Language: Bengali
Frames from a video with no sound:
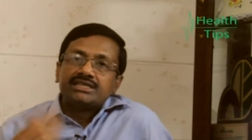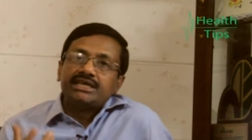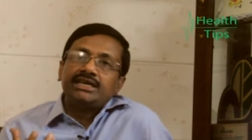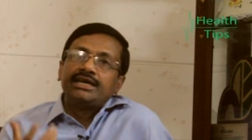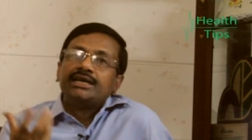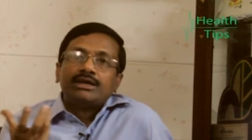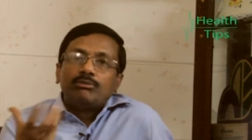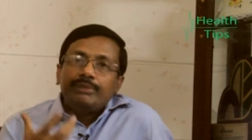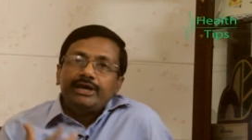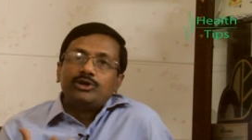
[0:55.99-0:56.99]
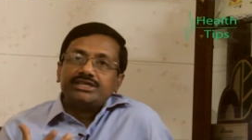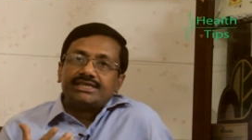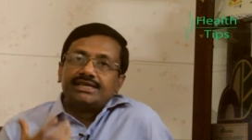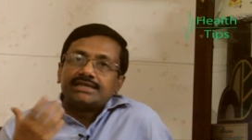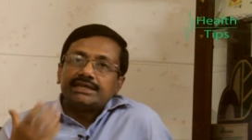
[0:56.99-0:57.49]
সে বের
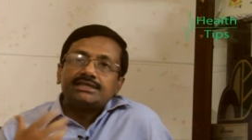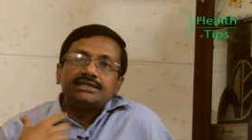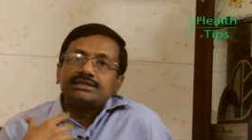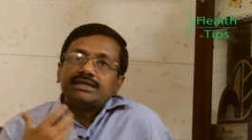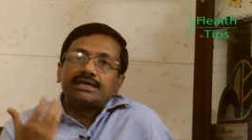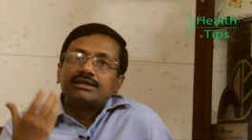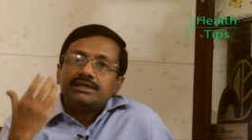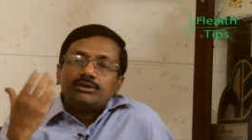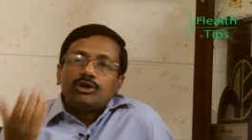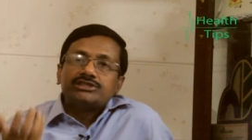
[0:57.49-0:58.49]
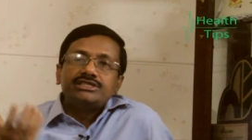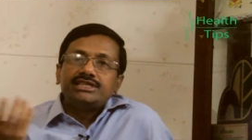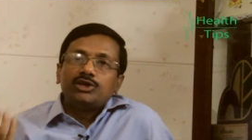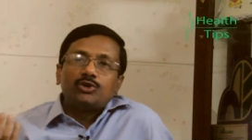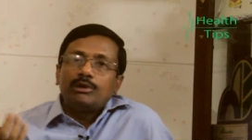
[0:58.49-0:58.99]
হয়েছে সাথে সাথে তার
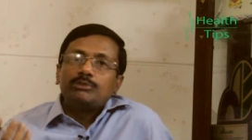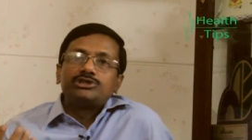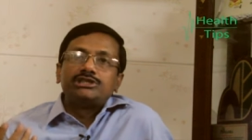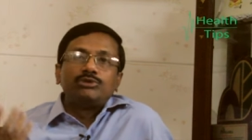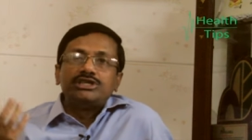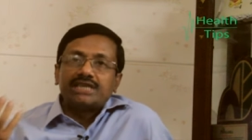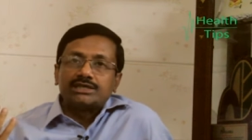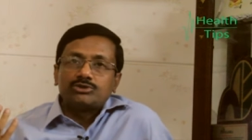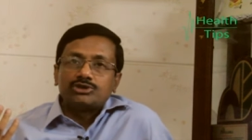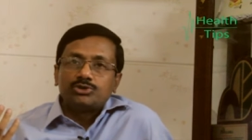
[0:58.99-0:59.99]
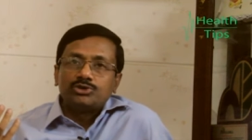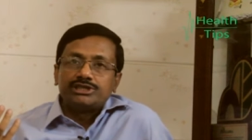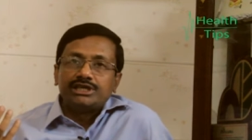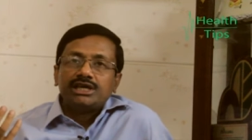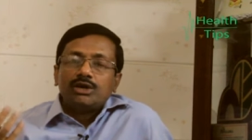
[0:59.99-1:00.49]
অক্সিজেনের অভাব হচ্ছে বলে শ্বাসকষ্ট
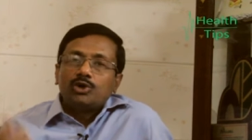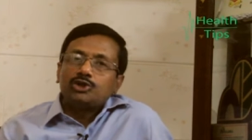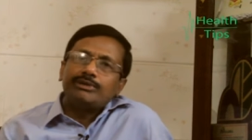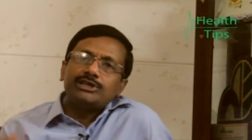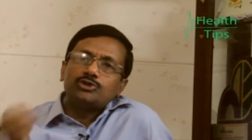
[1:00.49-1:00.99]
হচ্ছে অথবা